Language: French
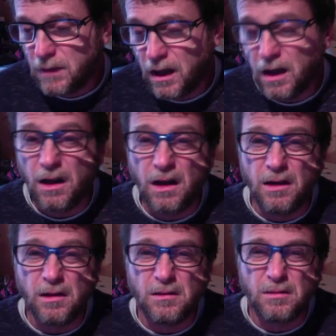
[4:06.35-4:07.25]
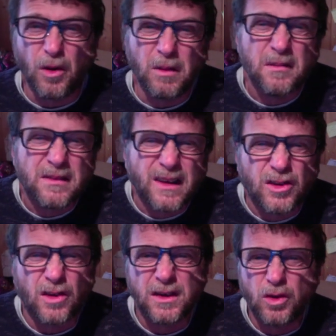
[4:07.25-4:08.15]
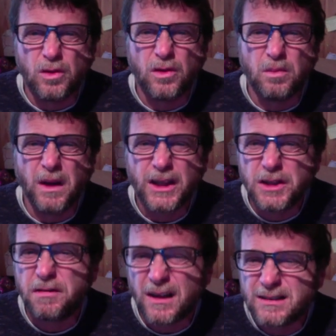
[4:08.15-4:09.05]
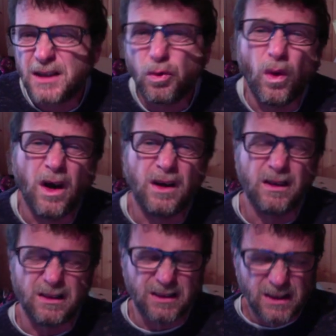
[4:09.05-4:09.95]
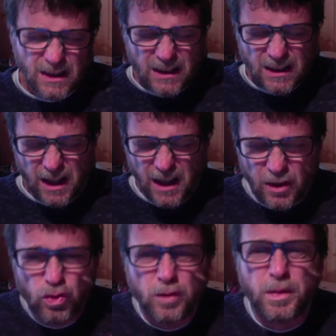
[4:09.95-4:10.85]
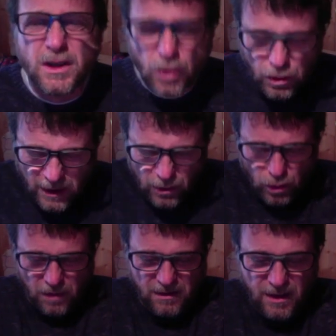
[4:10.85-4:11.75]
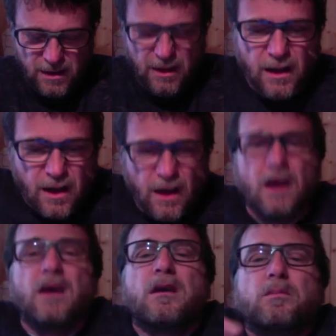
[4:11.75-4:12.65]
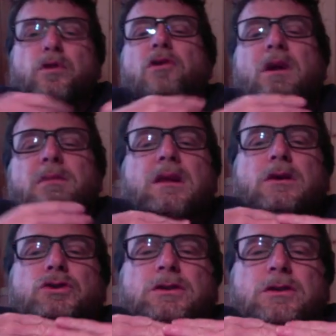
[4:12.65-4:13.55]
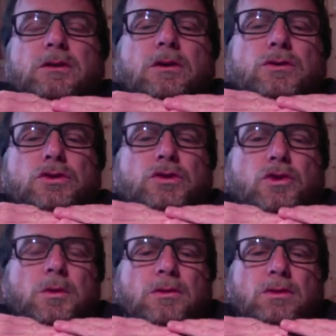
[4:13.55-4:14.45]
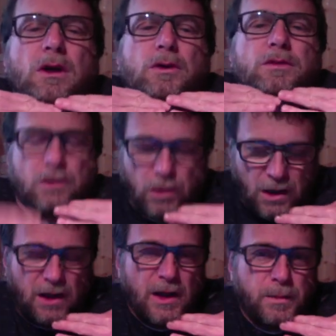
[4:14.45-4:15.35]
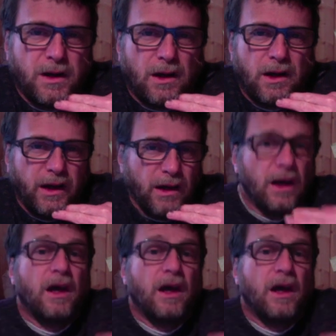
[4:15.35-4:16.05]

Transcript: Et le problème, c'est que dans cette auberge, il fait assez froid. Hein. Il a une toute petite couverture. S'il tire pour la mettre jusqu'au menton la couverture, il a les pieds à l'air.